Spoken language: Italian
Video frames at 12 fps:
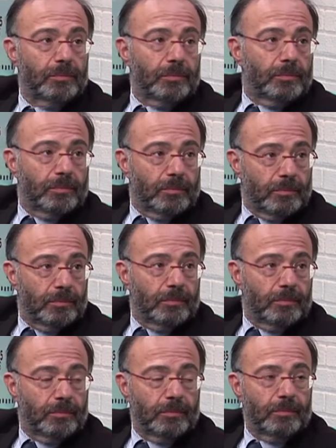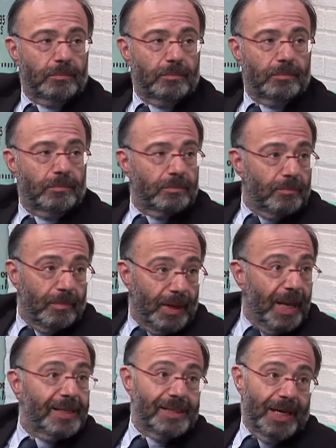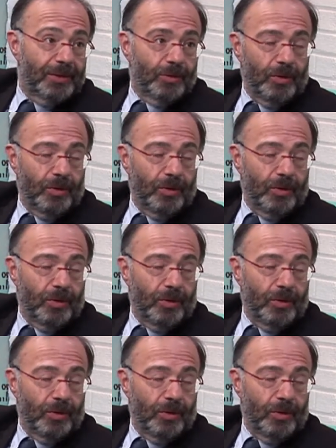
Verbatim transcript: piacevole o spiacevole quanto esatto, per